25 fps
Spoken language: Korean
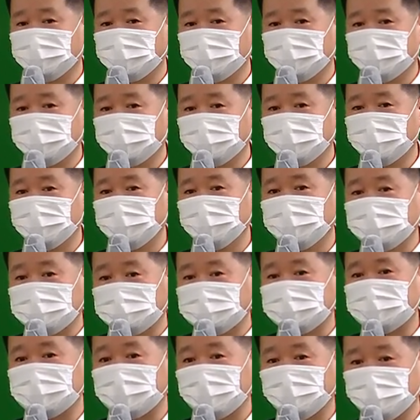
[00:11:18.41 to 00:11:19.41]
이게 책을
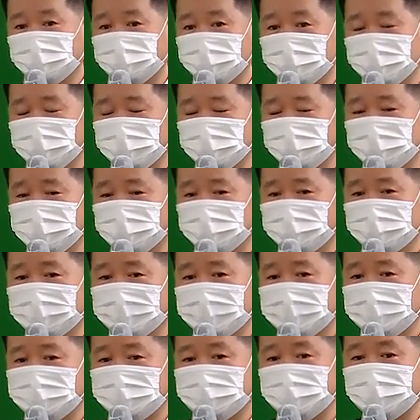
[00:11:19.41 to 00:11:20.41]
읽는다고 해서
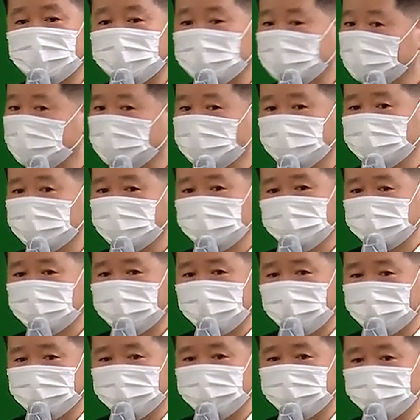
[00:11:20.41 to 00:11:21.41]
이게 읽혀지지가
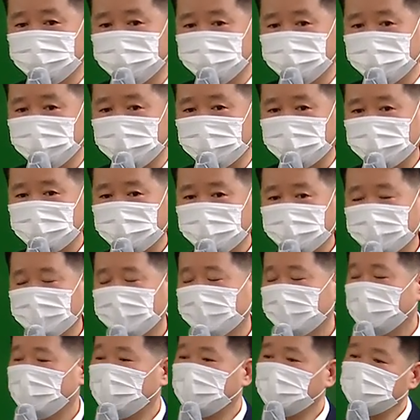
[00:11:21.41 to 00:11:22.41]
않습니다.
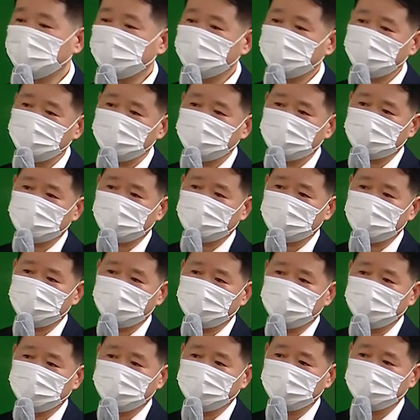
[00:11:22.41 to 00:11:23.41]
한글이니까
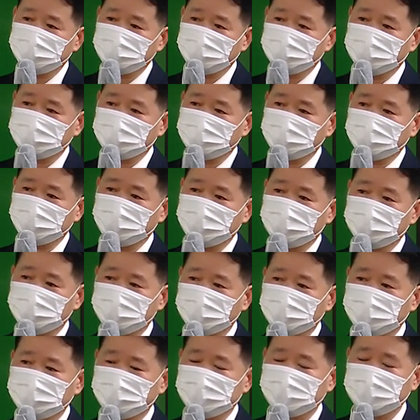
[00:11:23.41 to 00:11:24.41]
읽을 수는 있는데요.
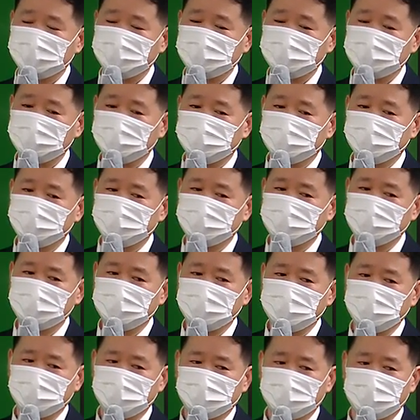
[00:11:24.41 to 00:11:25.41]
이걸
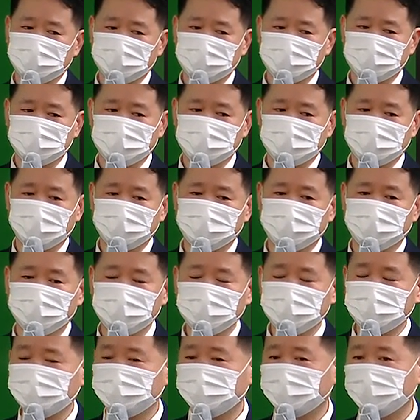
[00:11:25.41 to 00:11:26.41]
이해하고 내
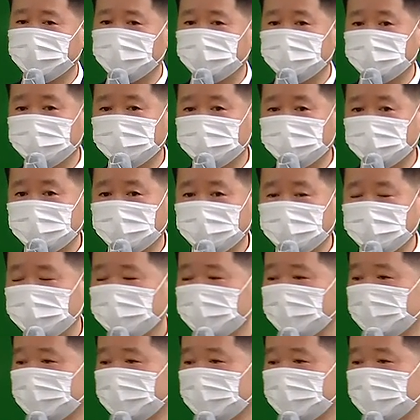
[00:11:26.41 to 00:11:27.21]
머릿속에 넣는 게